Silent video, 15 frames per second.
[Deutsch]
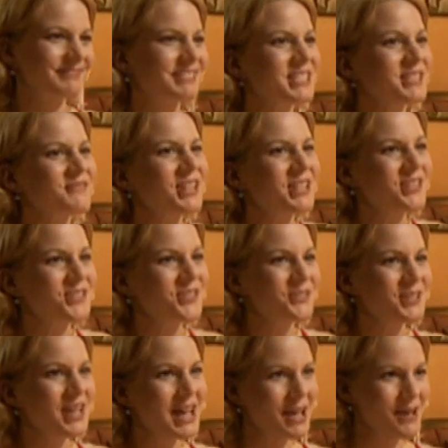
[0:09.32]
Was für ein
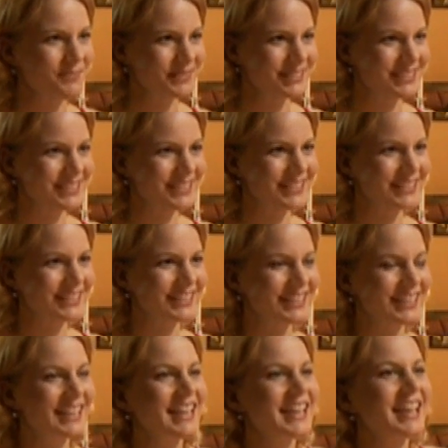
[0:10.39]
schöner Abend.
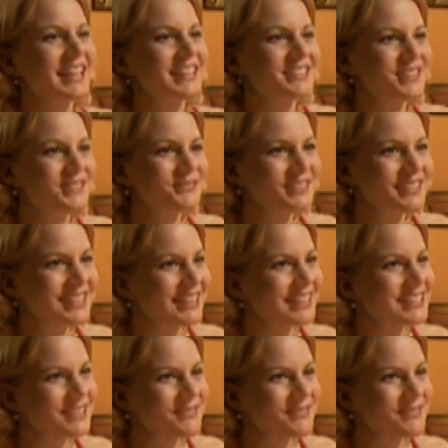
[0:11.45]
Hättest du gedacht,